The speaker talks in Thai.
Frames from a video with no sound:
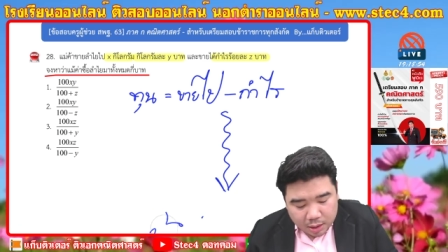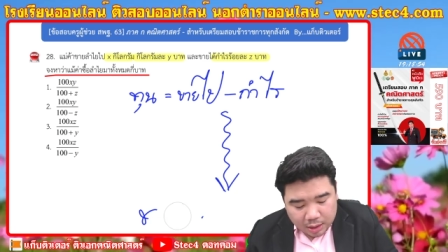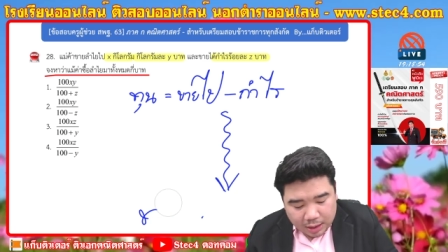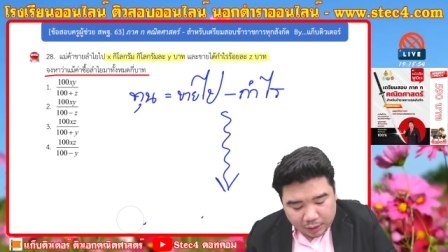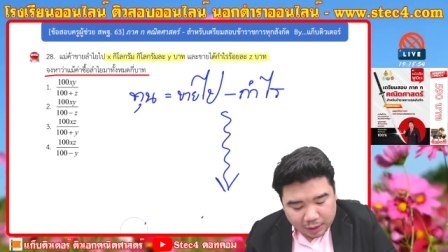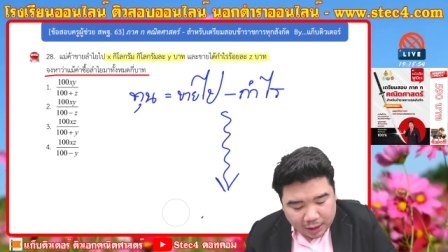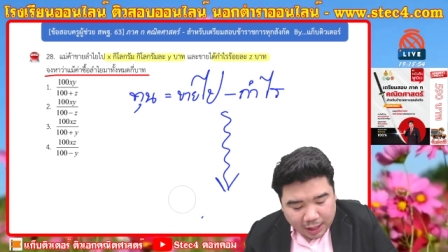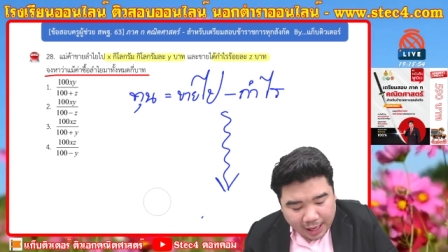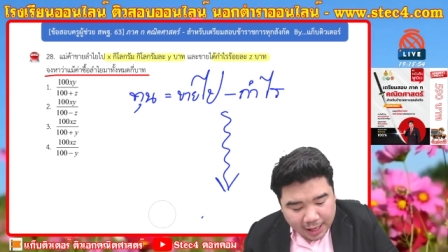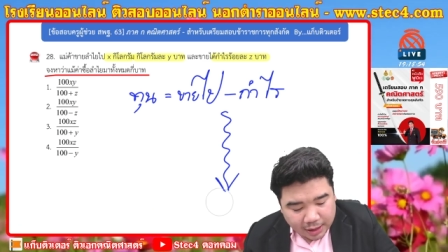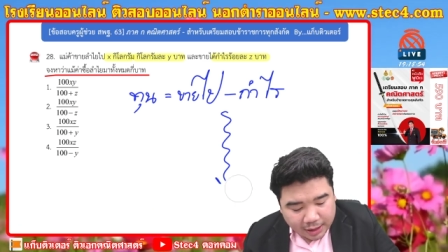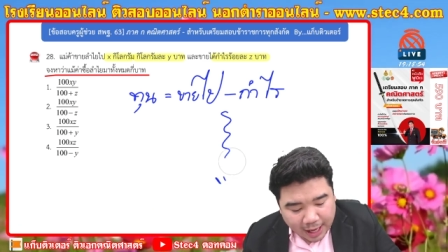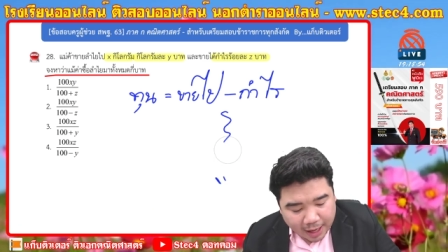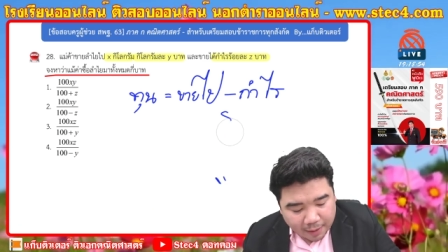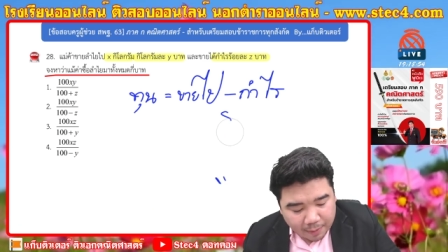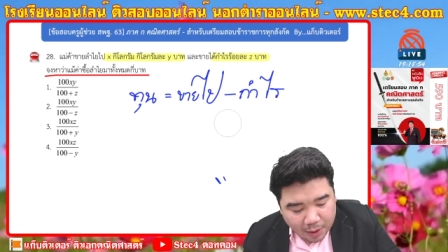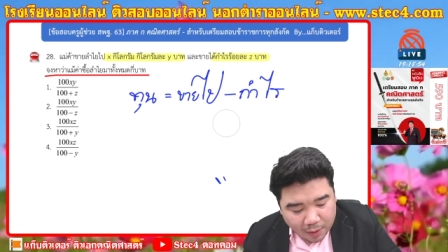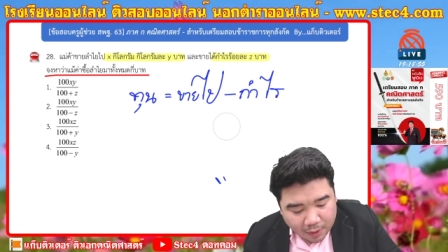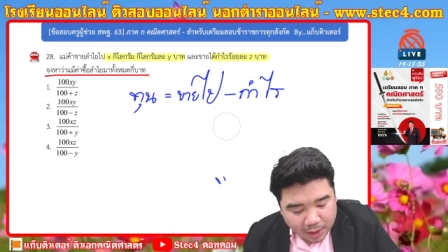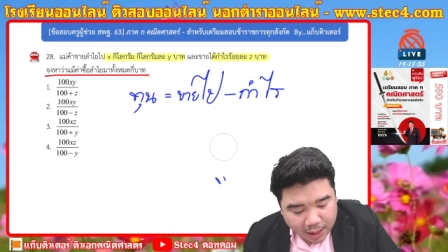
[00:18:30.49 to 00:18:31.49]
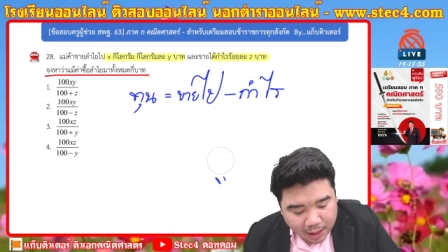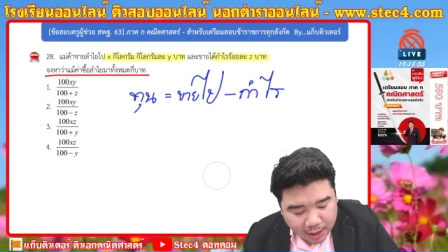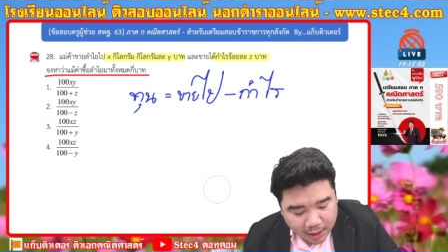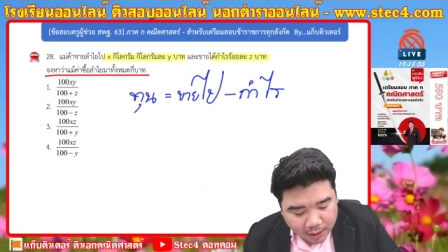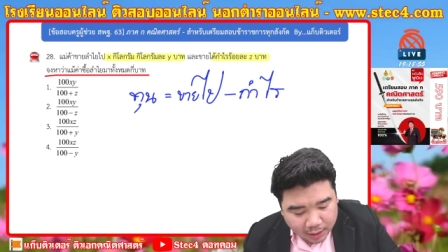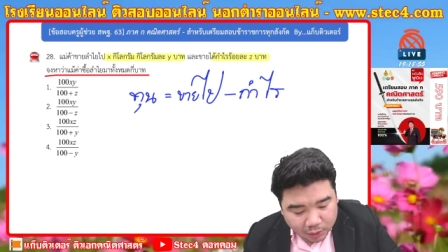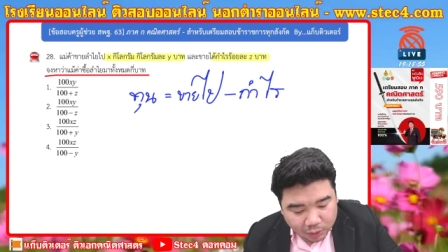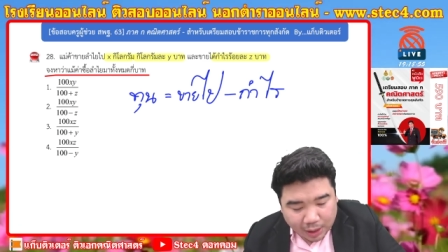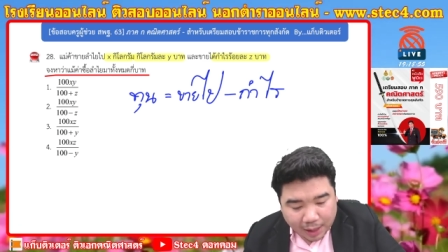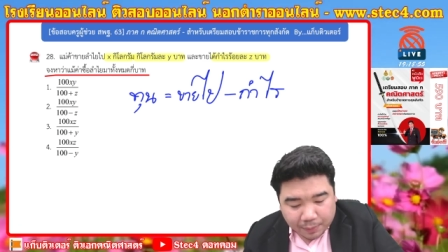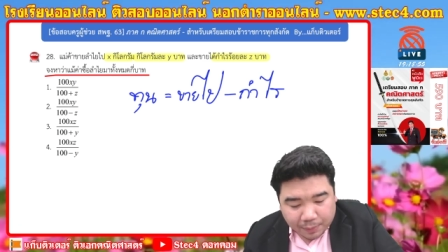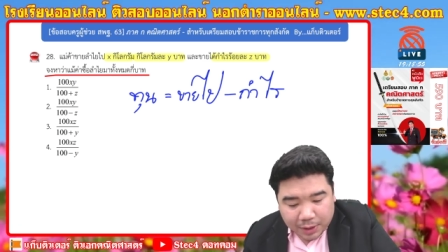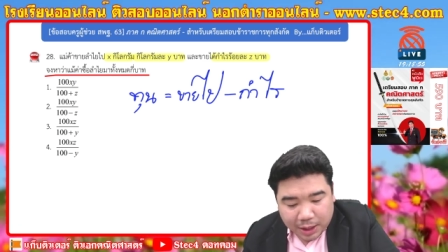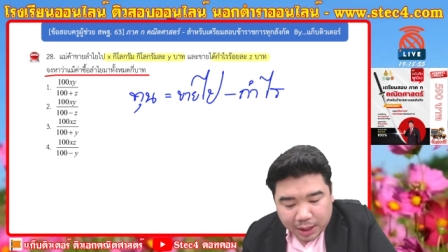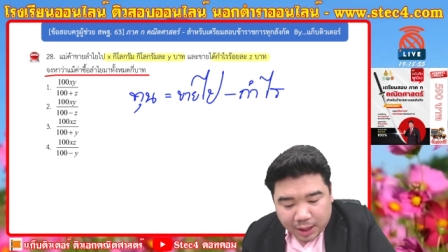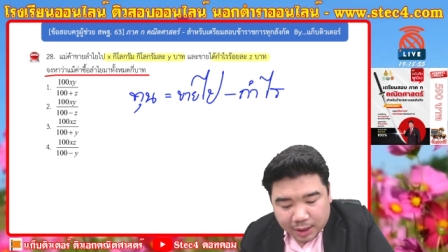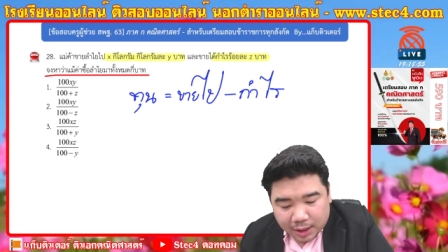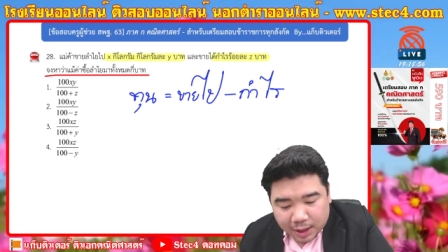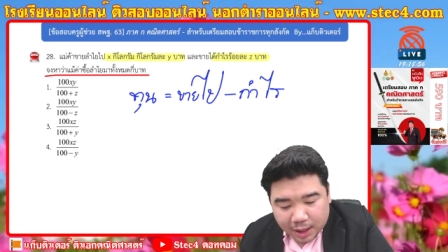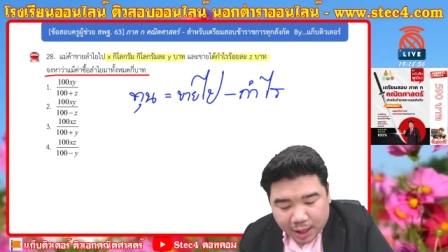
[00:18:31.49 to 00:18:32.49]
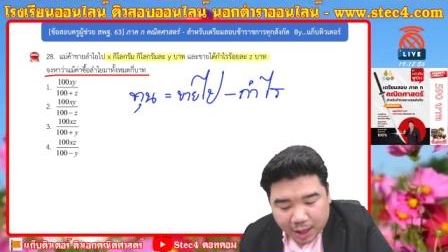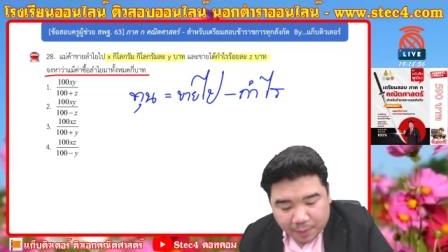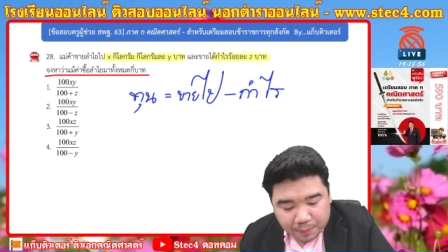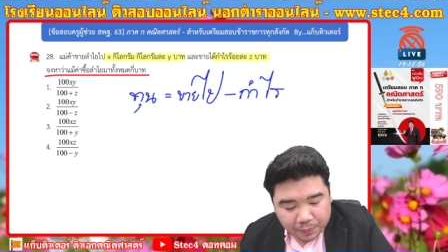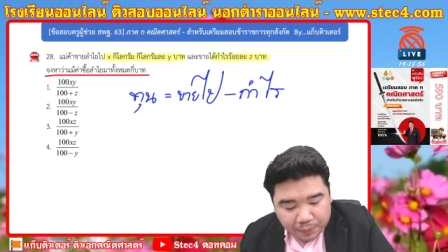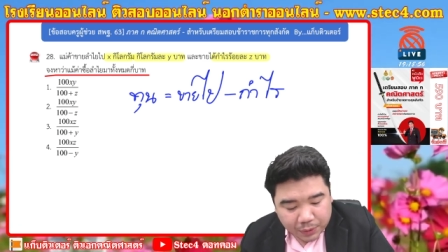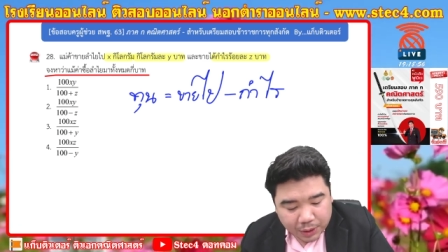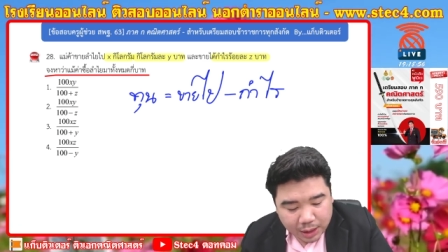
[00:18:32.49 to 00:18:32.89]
แล้วถ้าใครเก่งไปกว่านั้นเนี่ยต้องต้องทำนี้อีกนะครับ